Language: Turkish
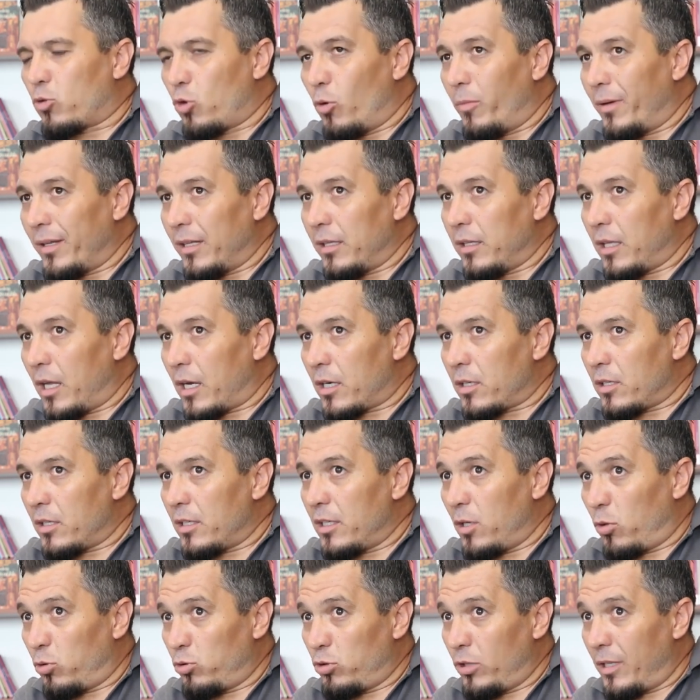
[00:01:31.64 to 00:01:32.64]
Romalılar
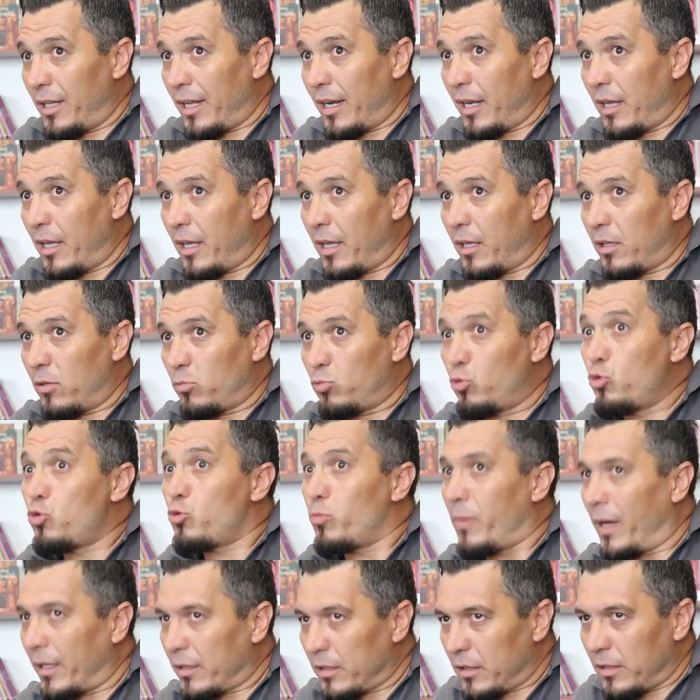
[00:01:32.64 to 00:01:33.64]
Yahudilere
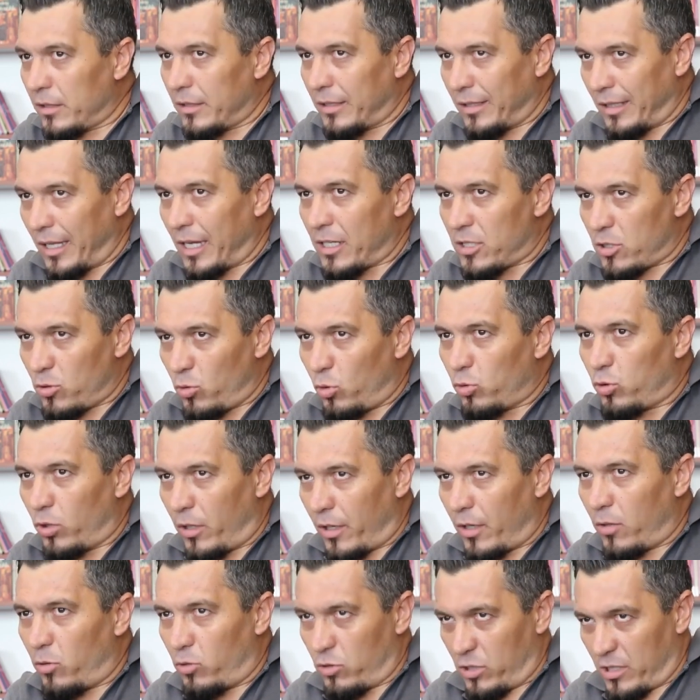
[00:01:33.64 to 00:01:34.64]
düşmandılar o
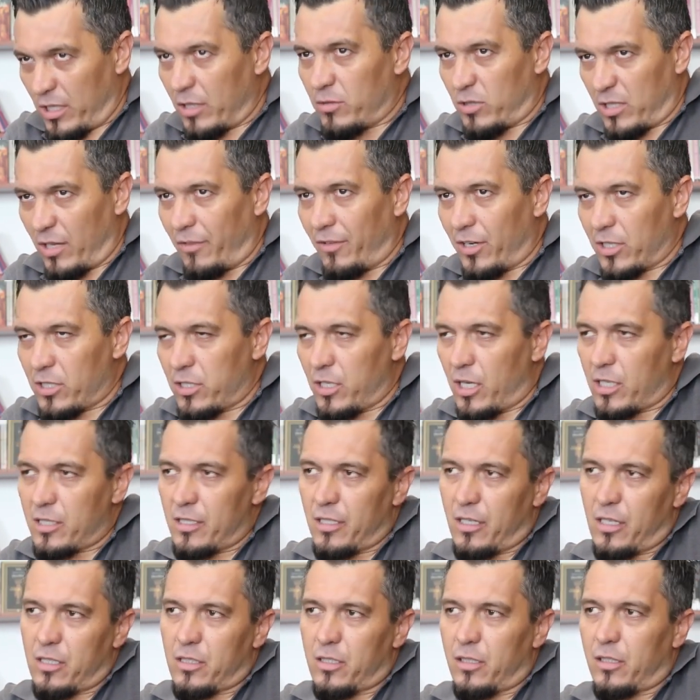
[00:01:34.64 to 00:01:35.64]
da o şey, savaşlar
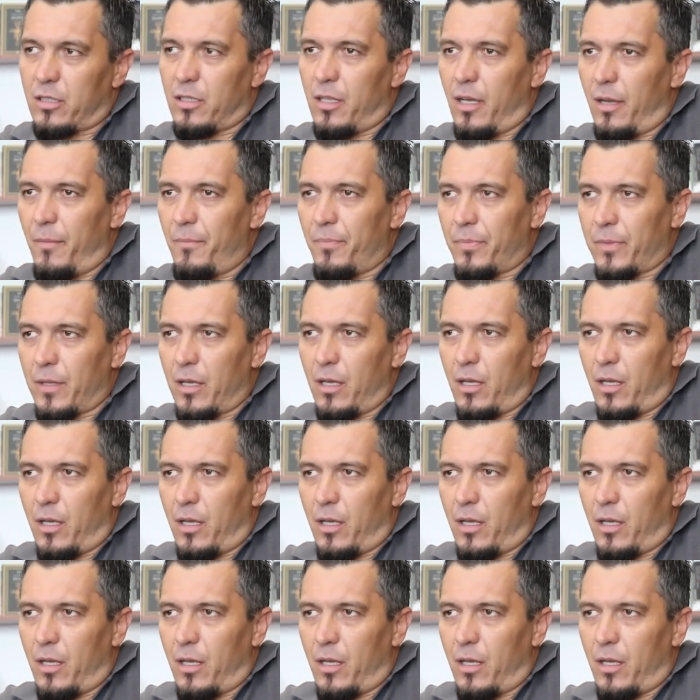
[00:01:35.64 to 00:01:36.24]
sırasında.